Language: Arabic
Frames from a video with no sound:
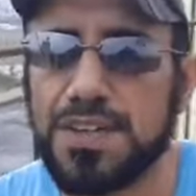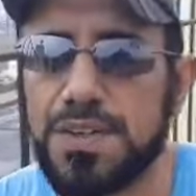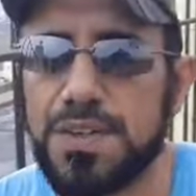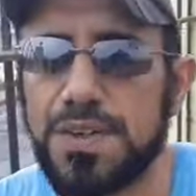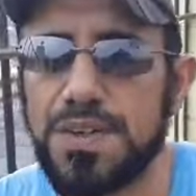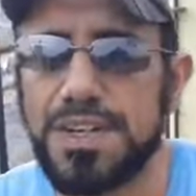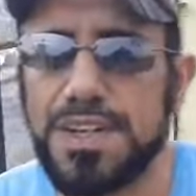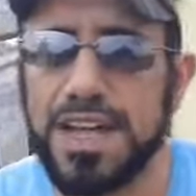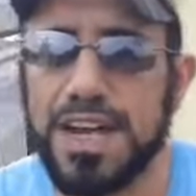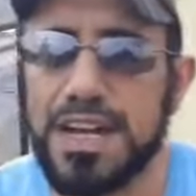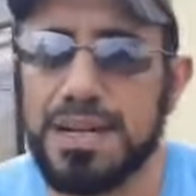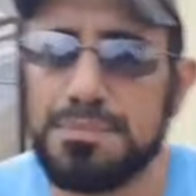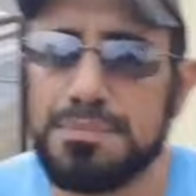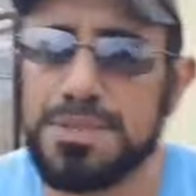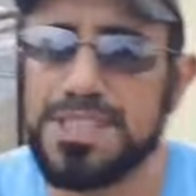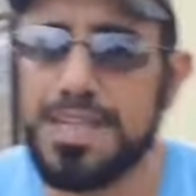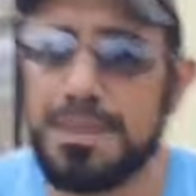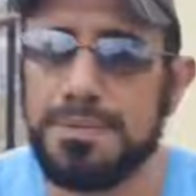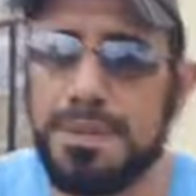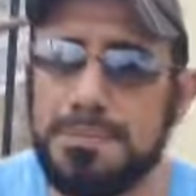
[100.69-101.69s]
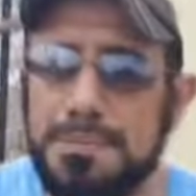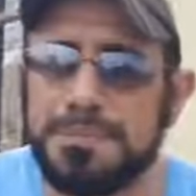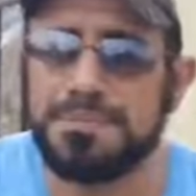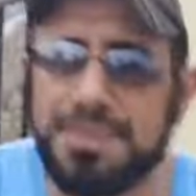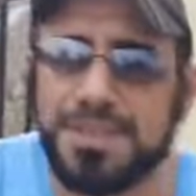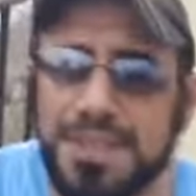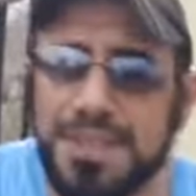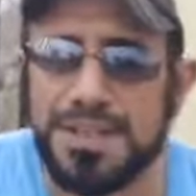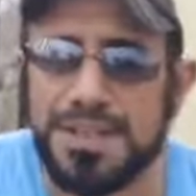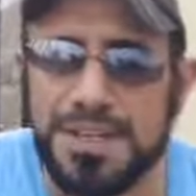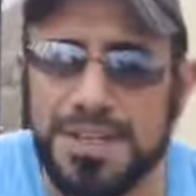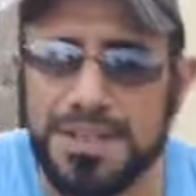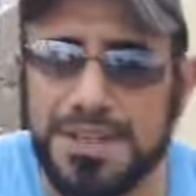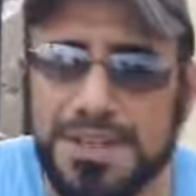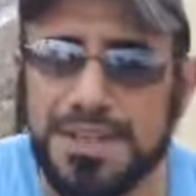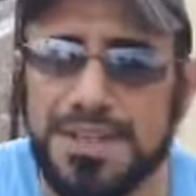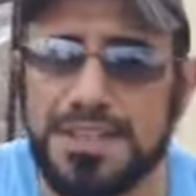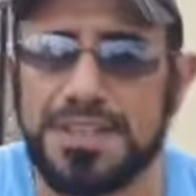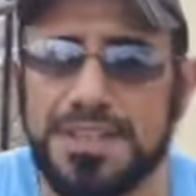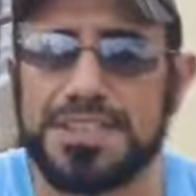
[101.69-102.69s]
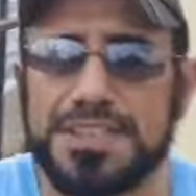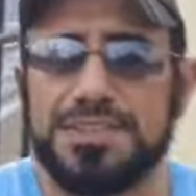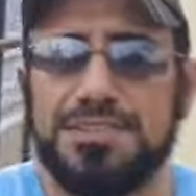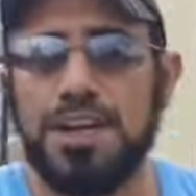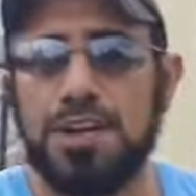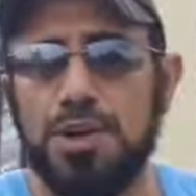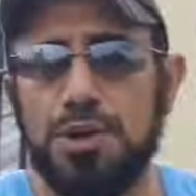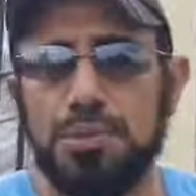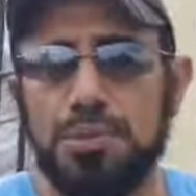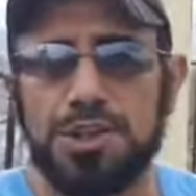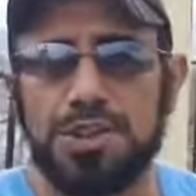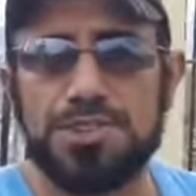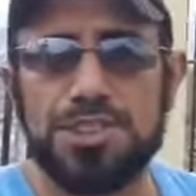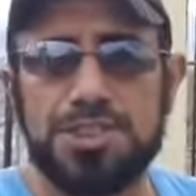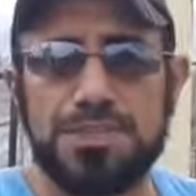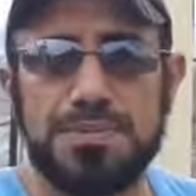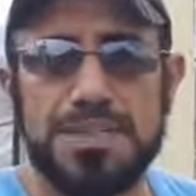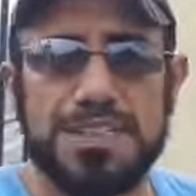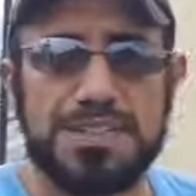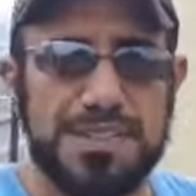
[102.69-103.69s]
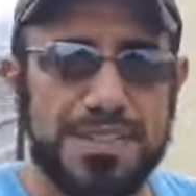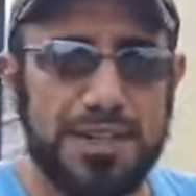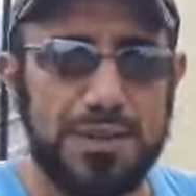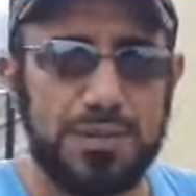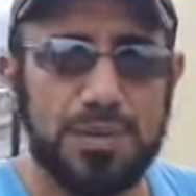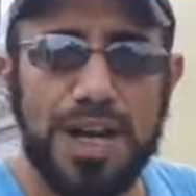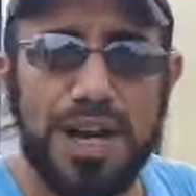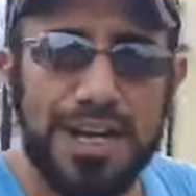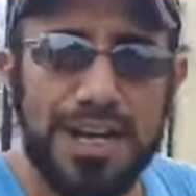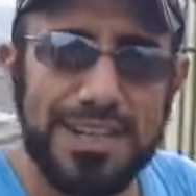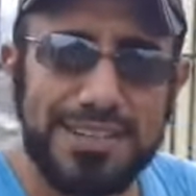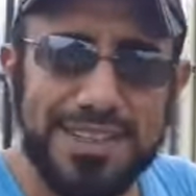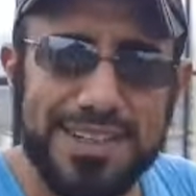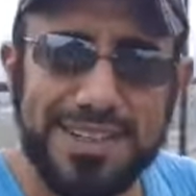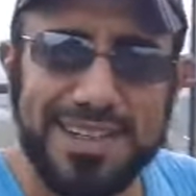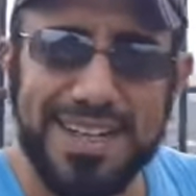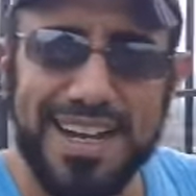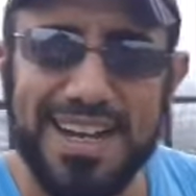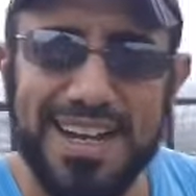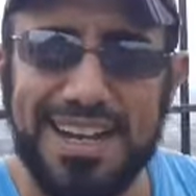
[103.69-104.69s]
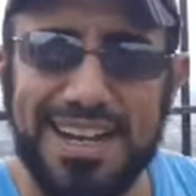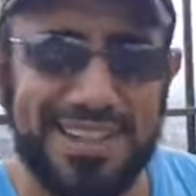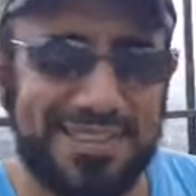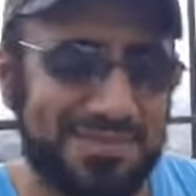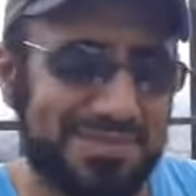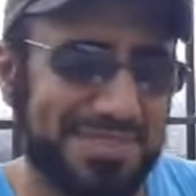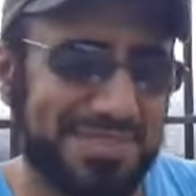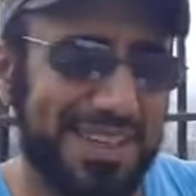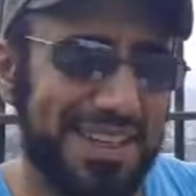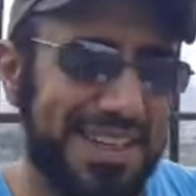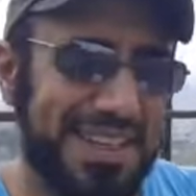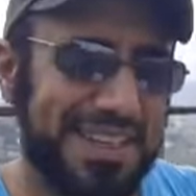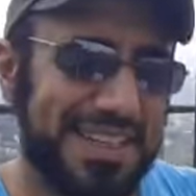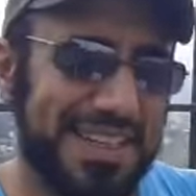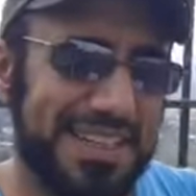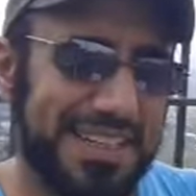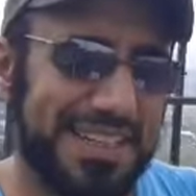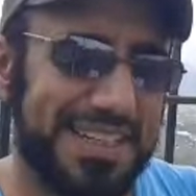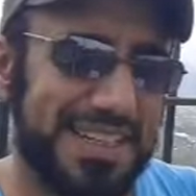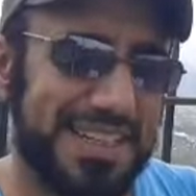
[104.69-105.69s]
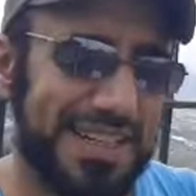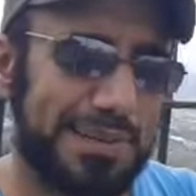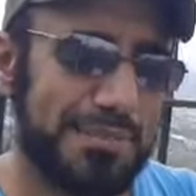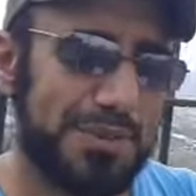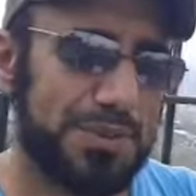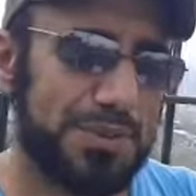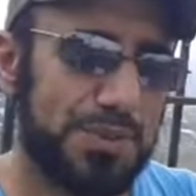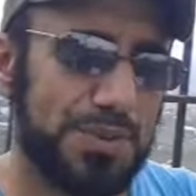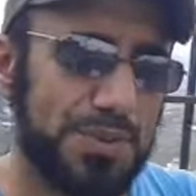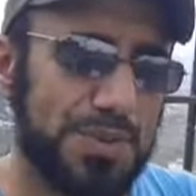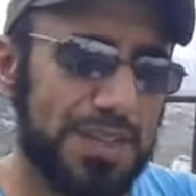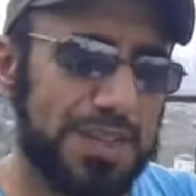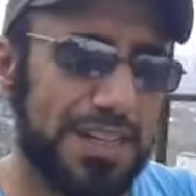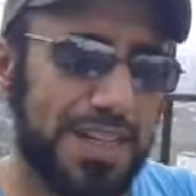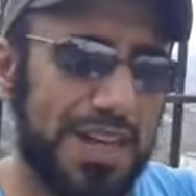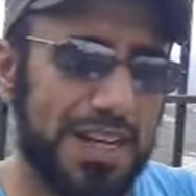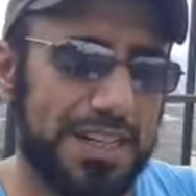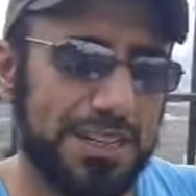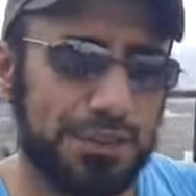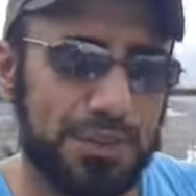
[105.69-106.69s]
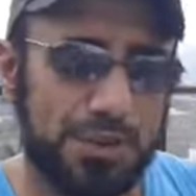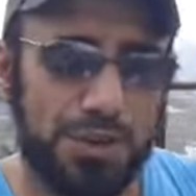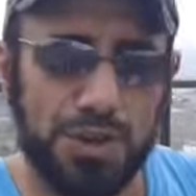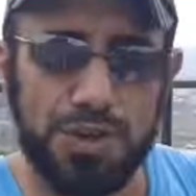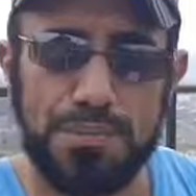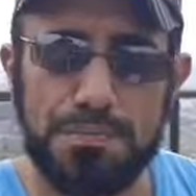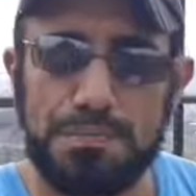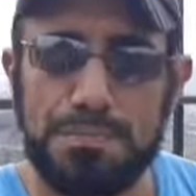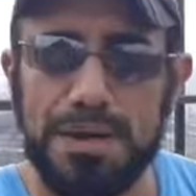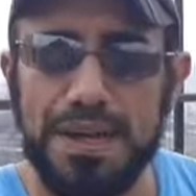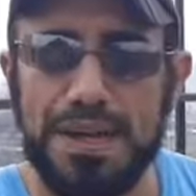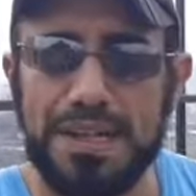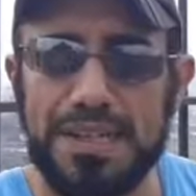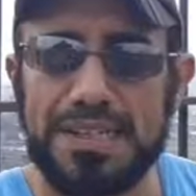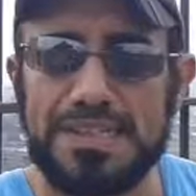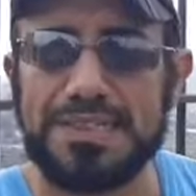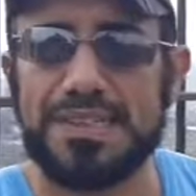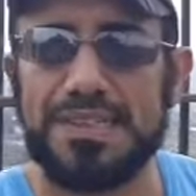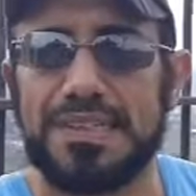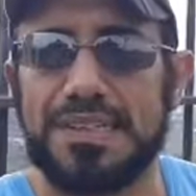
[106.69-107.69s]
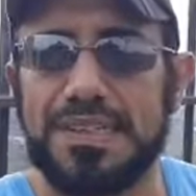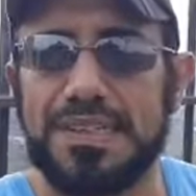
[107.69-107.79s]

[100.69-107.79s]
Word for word: كلها بسبب ارتفاع الحموضة في جسم الإنسان، وحالات الراحة يعني لما تقول حالة الحب حالة